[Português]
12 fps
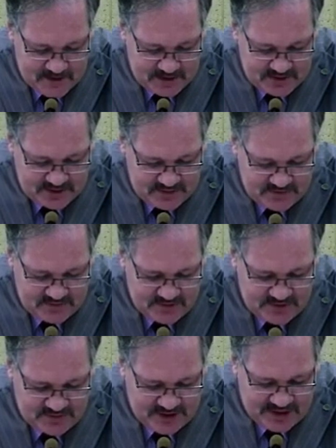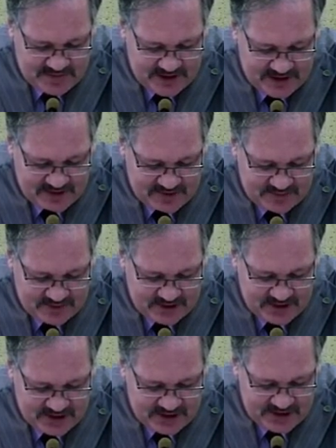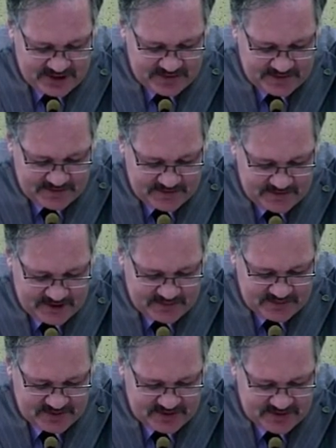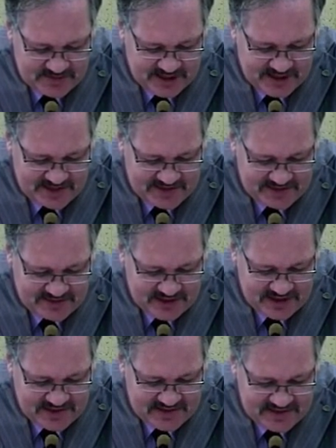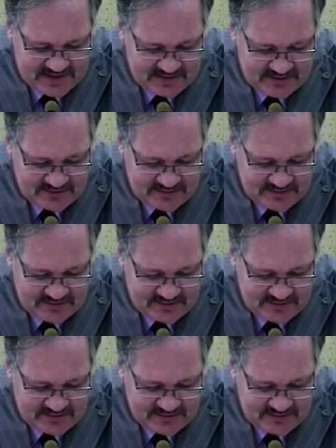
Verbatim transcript: Te louvamos, ó Pai amado, porque temos também, Senhor, a ação